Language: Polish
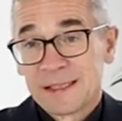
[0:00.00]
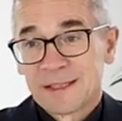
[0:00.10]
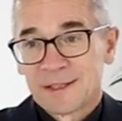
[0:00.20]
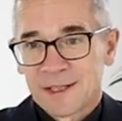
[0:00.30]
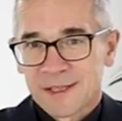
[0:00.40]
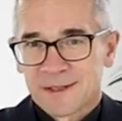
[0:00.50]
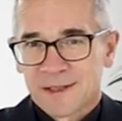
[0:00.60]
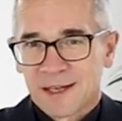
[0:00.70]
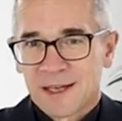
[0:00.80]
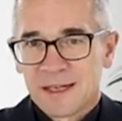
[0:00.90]
że jest
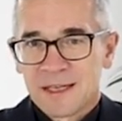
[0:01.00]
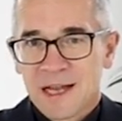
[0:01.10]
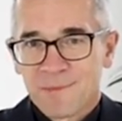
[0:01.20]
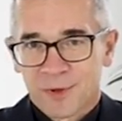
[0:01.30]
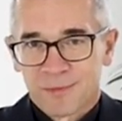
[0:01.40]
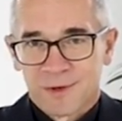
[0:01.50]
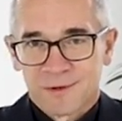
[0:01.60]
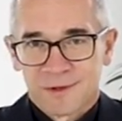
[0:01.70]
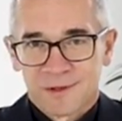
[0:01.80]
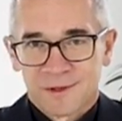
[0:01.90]
taki
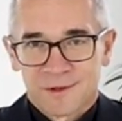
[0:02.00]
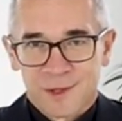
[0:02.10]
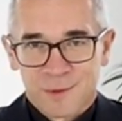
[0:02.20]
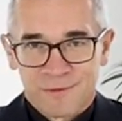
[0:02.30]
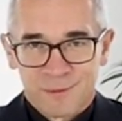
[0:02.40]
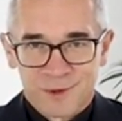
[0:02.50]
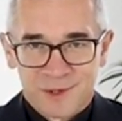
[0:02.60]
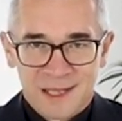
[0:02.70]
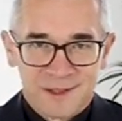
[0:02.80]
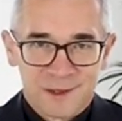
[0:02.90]
niepobożny, że Słowo
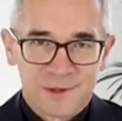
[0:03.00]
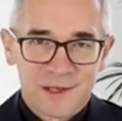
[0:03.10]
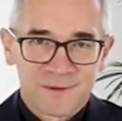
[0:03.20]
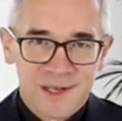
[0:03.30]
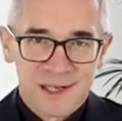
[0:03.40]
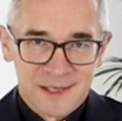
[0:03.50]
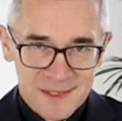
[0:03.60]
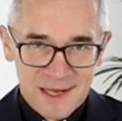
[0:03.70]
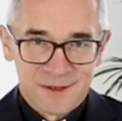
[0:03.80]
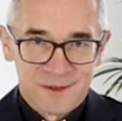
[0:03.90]
Boże dla niego niewiele
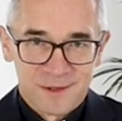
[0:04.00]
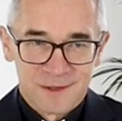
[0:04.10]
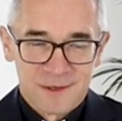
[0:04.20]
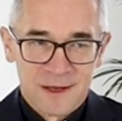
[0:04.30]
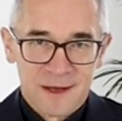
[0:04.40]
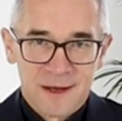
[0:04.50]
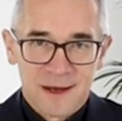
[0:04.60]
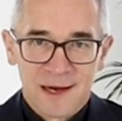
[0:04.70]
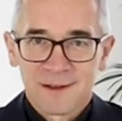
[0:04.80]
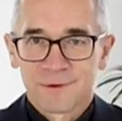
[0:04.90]
znaczy,
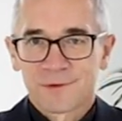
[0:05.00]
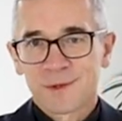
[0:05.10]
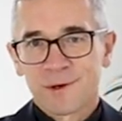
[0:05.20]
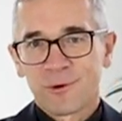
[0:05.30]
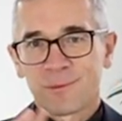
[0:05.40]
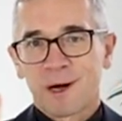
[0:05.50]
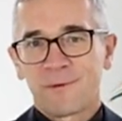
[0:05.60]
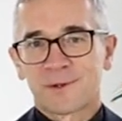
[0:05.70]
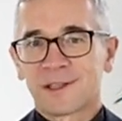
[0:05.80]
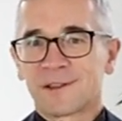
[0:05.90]
ale wszystko
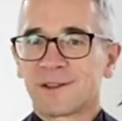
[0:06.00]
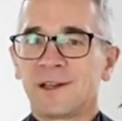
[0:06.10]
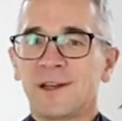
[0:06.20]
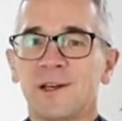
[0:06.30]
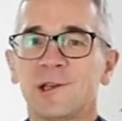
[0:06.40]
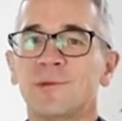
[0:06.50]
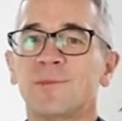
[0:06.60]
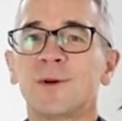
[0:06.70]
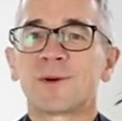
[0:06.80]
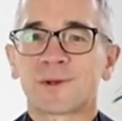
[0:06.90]
ubrał w szaty
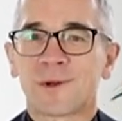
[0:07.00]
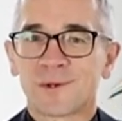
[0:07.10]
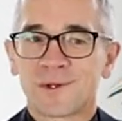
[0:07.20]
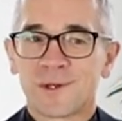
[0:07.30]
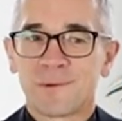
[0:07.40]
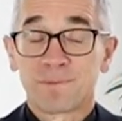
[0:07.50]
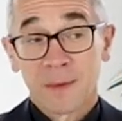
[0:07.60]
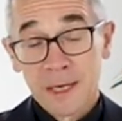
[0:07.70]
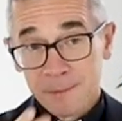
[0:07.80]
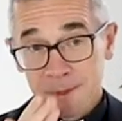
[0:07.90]
pobożności.
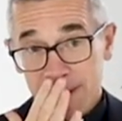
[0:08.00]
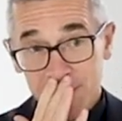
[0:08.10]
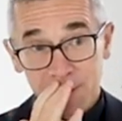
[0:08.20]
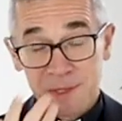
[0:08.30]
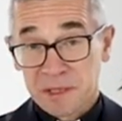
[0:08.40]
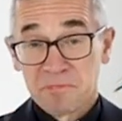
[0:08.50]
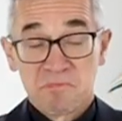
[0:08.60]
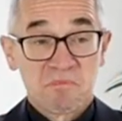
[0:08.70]
Myślę, że to jest